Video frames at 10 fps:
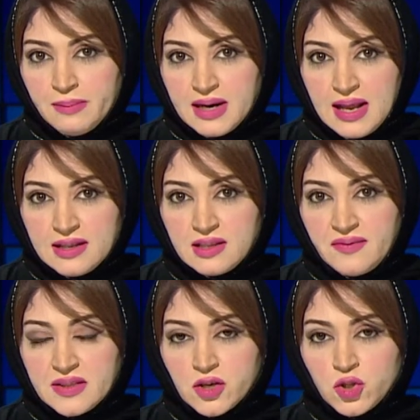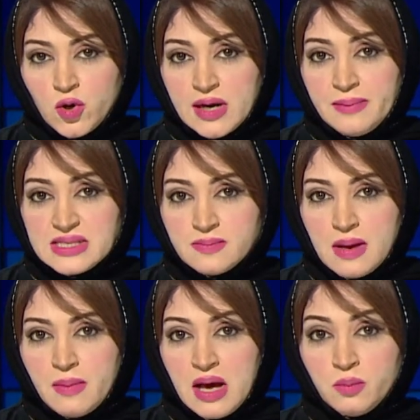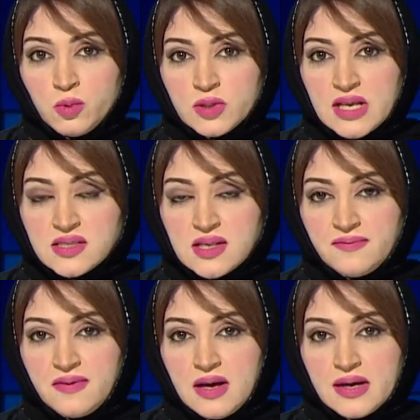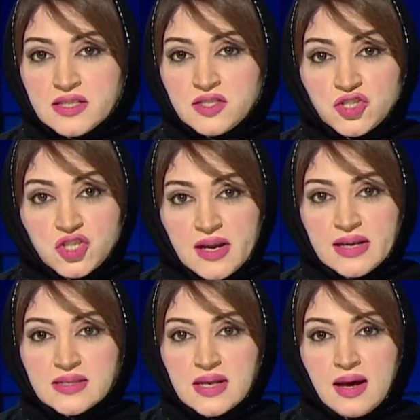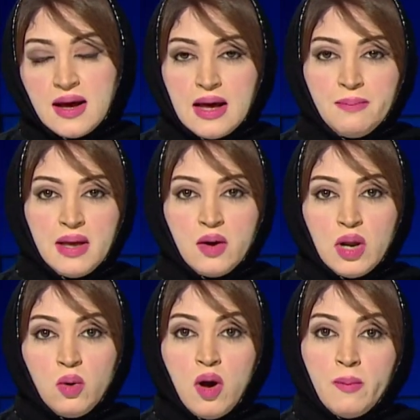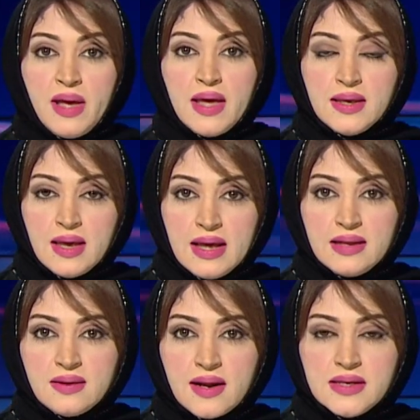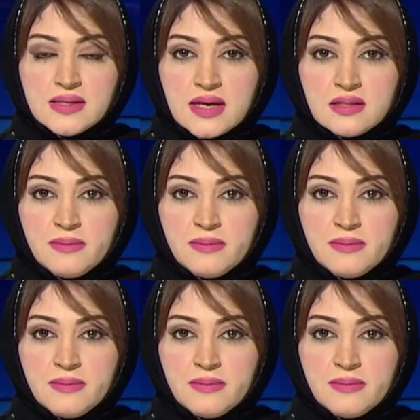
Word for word: عبر الهاتف الدكتورة بسمة محمود الصفار استشاري صحة عامة والوبائيات رئيسة